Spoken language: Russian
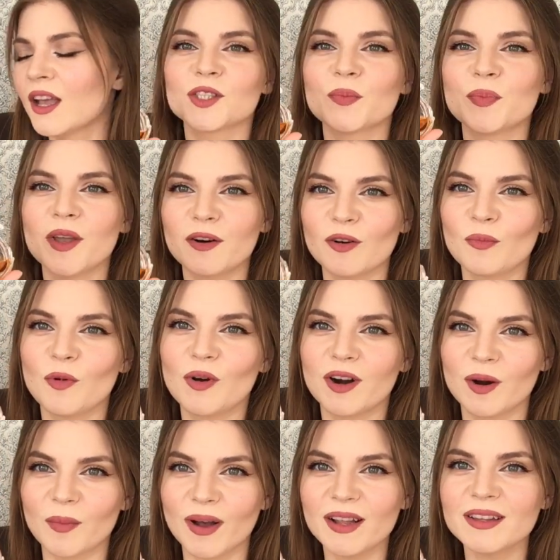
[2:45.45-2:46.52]
что первый мой
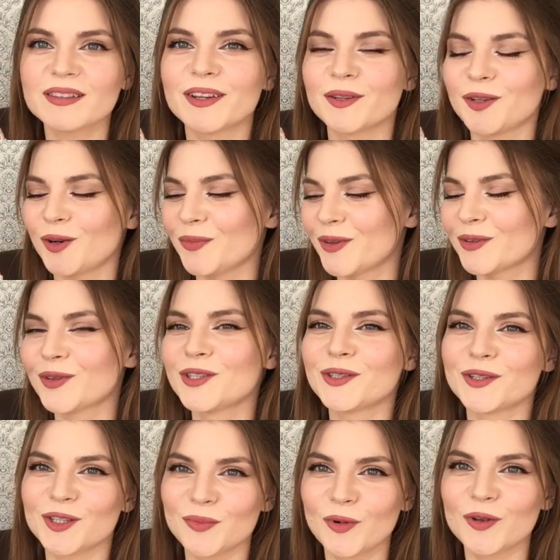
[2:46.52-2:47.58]
аромат, с которым у меня
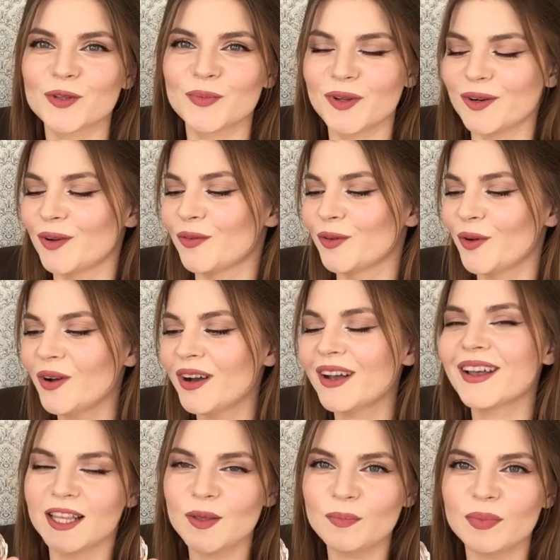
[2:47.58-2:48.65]
случилась любовь с первого вдоха,
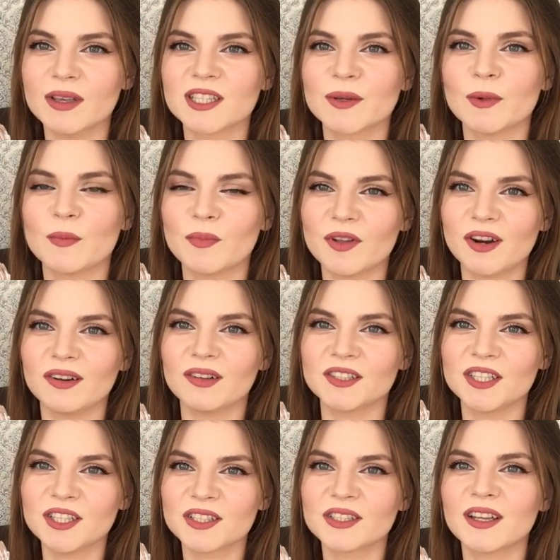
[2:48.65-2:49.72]
Олимпия, самая первая
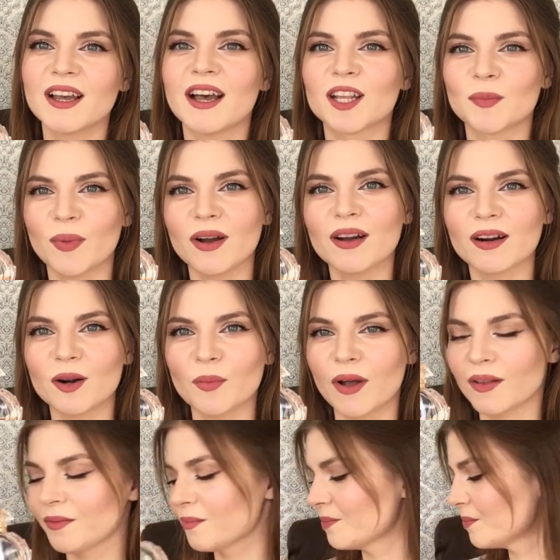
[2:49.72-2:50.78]
классическая от Пака
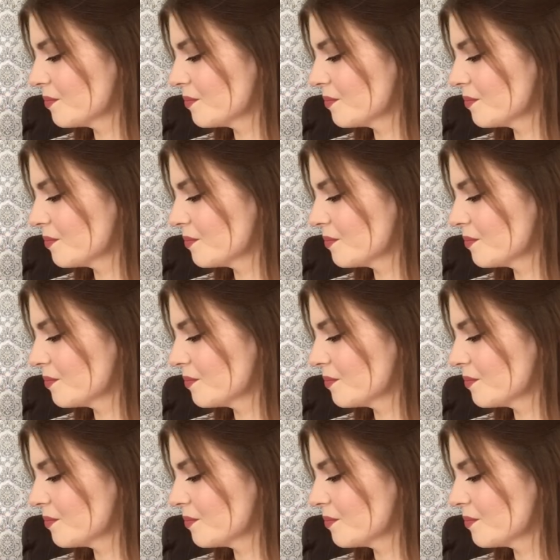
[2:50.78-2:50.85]
Раба.